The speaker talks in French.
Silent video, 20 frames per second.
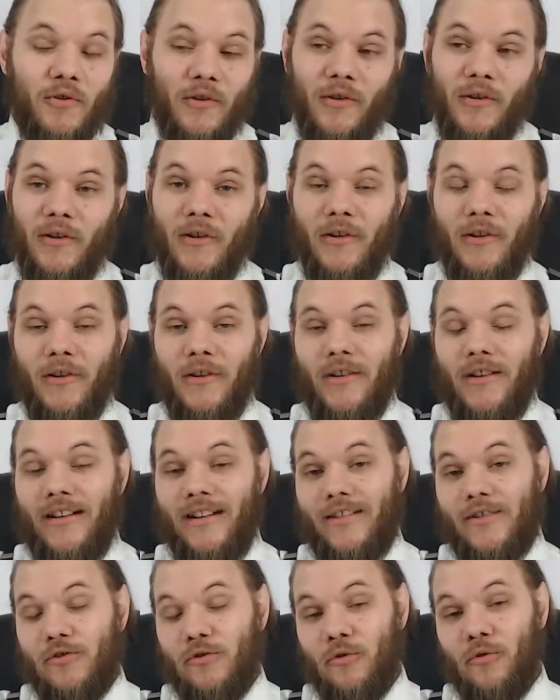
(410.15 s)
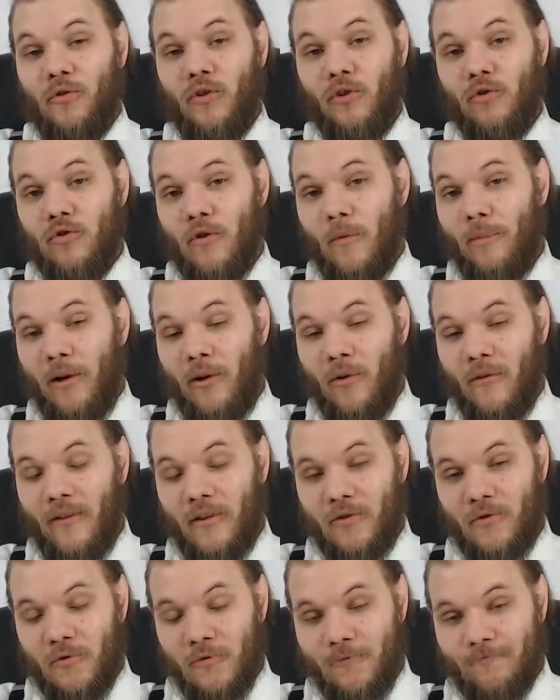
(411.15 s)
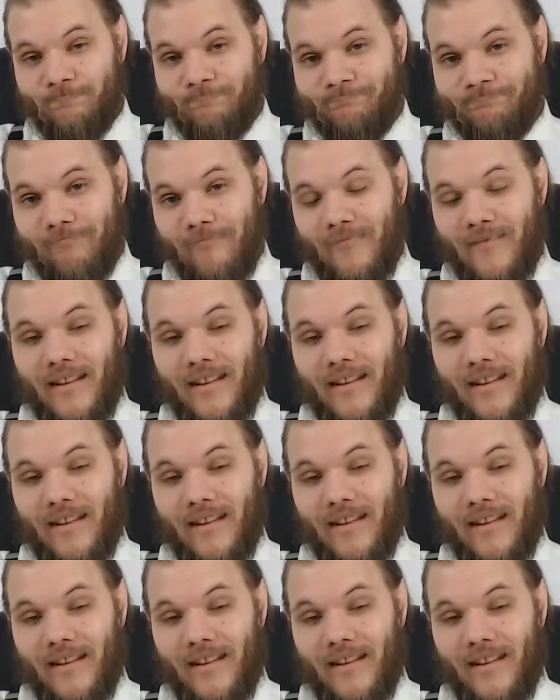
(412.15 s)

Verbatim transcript: euh, je ne suis toujours pas convaincu.